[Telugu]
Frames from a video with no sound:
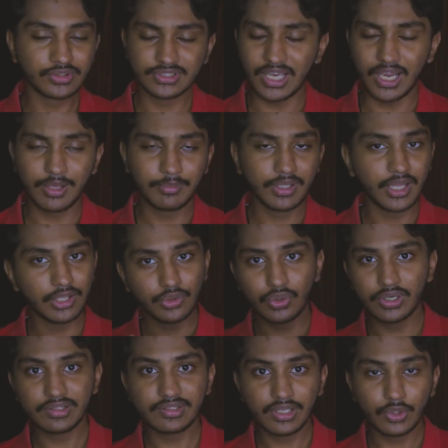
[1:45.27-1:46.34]
చాలా మంది అది
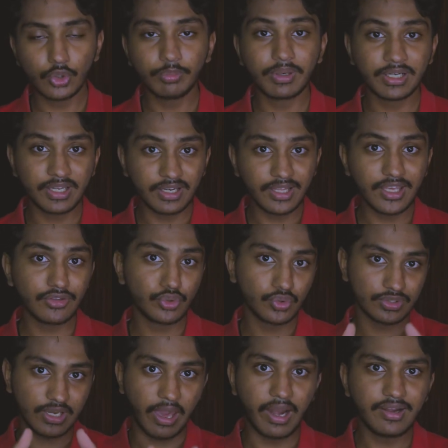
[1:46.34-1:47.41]
కూడా చేయరు బట్ ఇన్ కేస్ నువ్వు
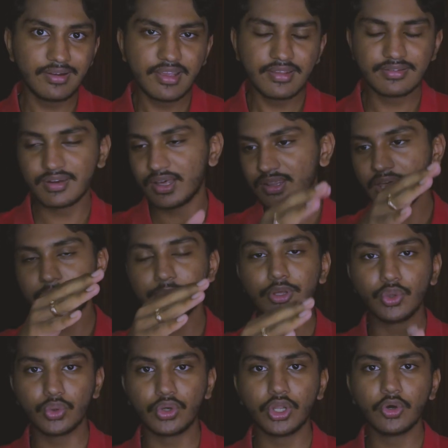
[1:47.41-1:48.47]
స్టార్ట్ చేసినా దాని మీద
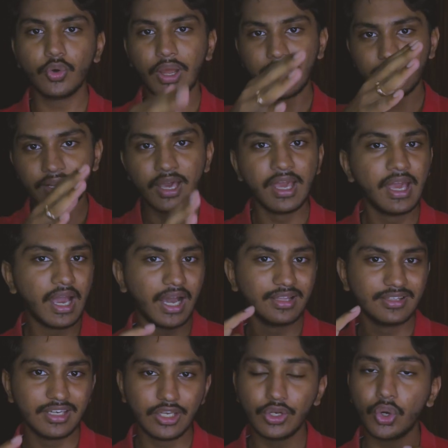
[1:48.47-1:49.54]
ఉండవు అండ్
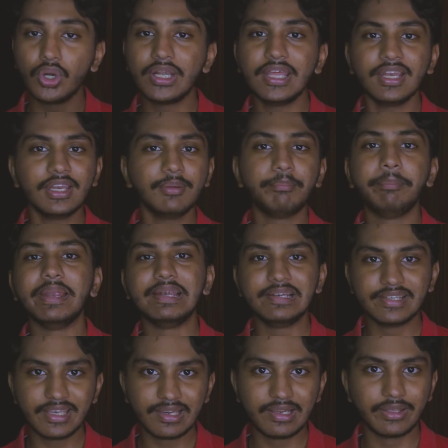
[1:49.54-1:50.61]
అది నీ రొటీన్ని బిల్డ్
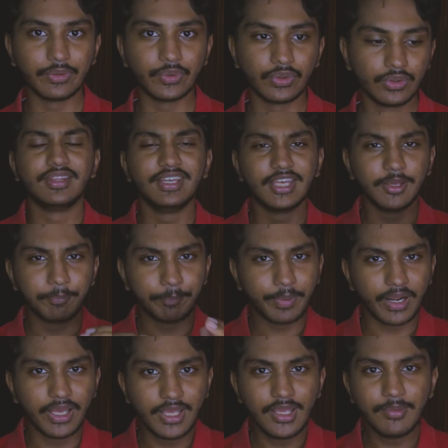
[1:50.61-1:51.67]
చేయలేదు దీనికి
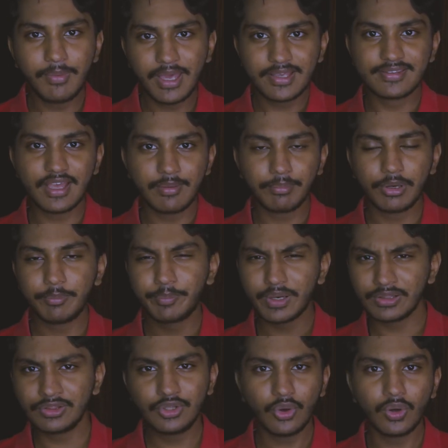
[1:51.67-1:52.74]
ప్రైమ్ ఎగ్జాంపుల్
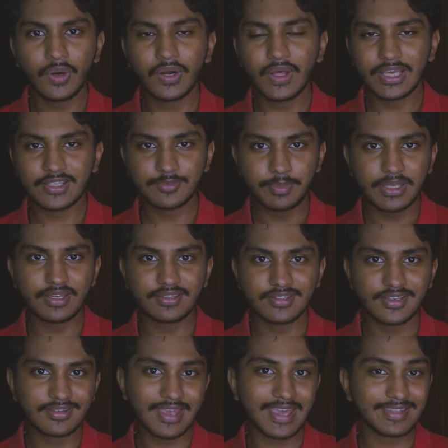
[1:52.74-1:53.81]
ప్రతి ఒక్కడు ఎక్స్పీరియన్స్
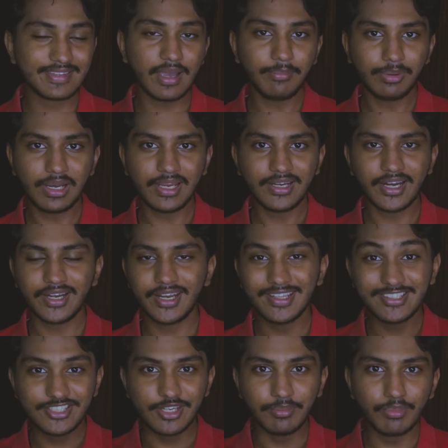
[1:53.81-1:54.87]
చేసే ఎగ్జాంపుల్ ఏంటంటే
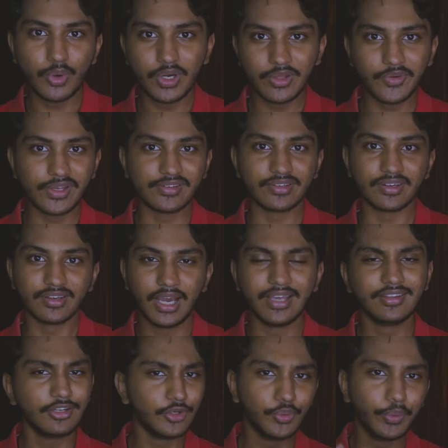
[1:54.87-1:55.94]
జిమ్ మోటివేషన్
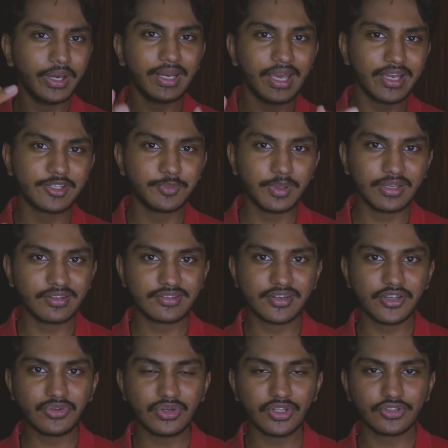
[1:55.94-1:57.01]
అయితే నువ్వైనా ఎక్స్పీరియన్స్
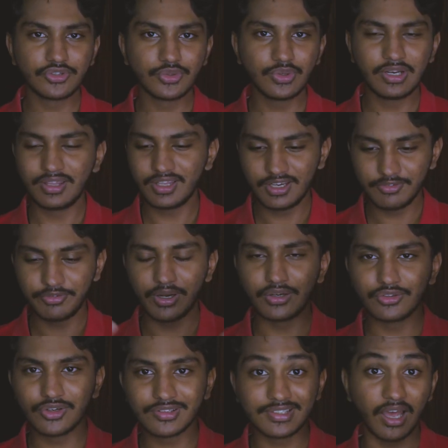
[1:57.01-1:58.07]
చేసి ఉండొచ్చు లేదా నీ
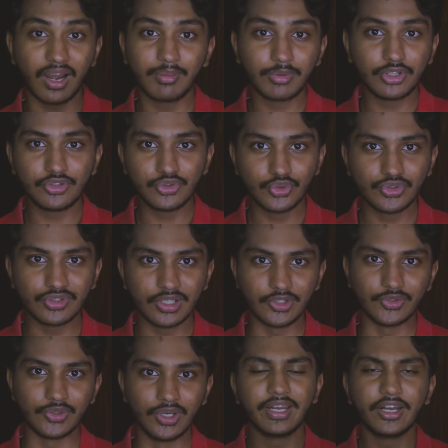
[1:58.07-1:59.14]
ఫ్రెండ్స్లో చాలా మందిని చూసి
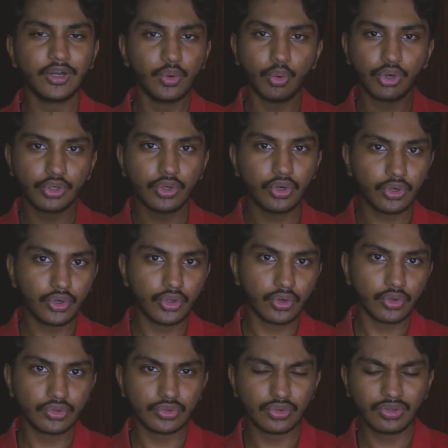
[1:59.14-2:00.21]
ఉండొచ్చు ఏంటంటే ఒకటో రెండో
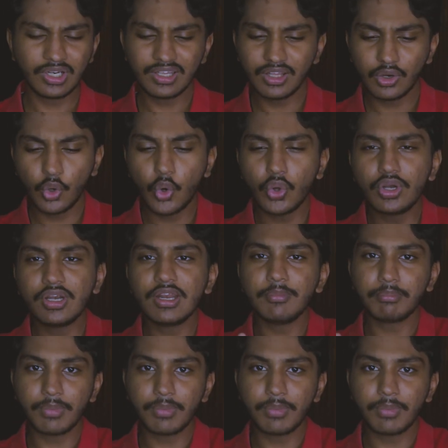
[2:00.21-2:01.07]
రోజులు లేదా కొన్ని